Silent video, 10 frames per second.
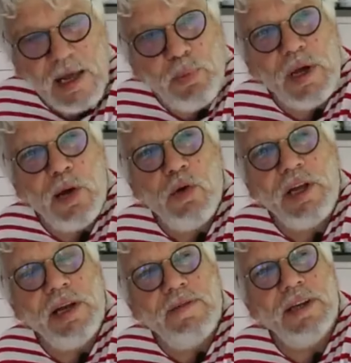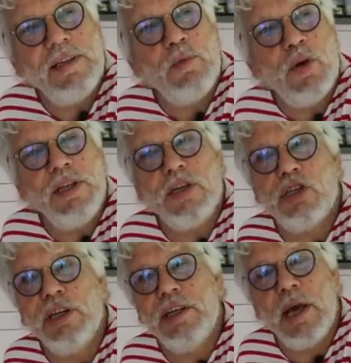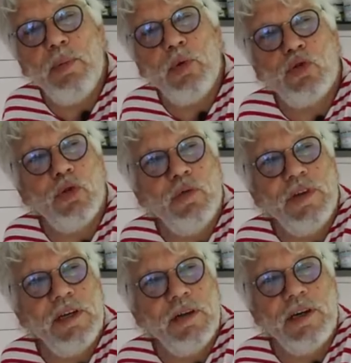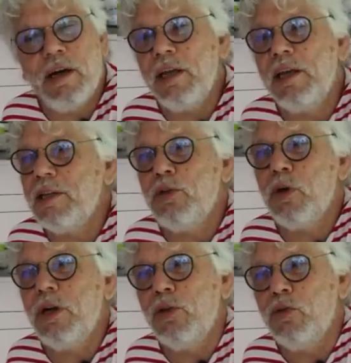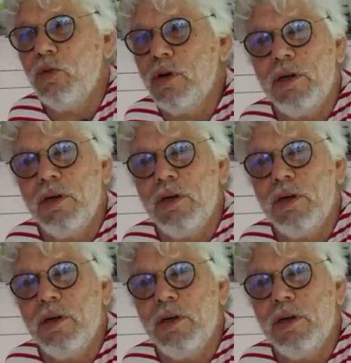Et puis alors, il avait un témoignage qui était un peu, je trouvais, euh, caricatural, tu vois.